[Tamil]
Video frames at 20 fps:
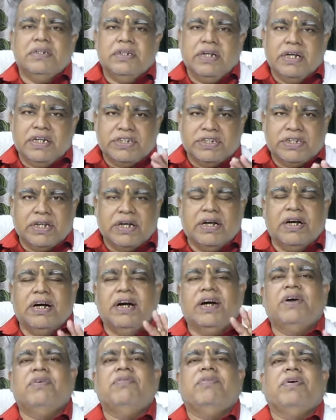
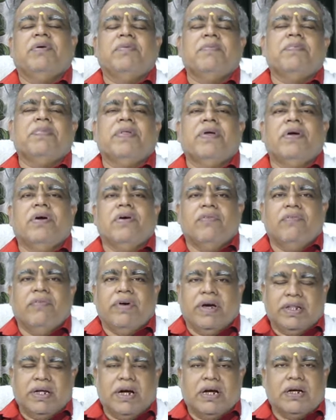தர்சனங்கள்னு வரும்
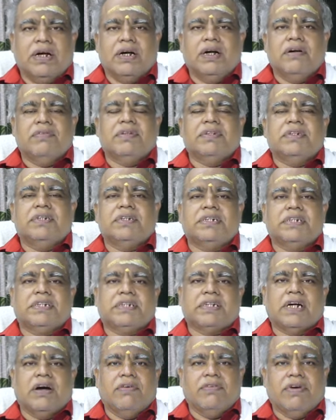வேதாங்கங்கள் வந்து
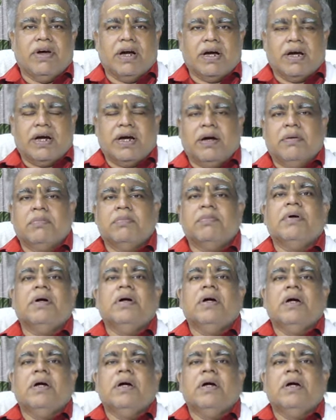சிக்ஷா வியாக்கரணம்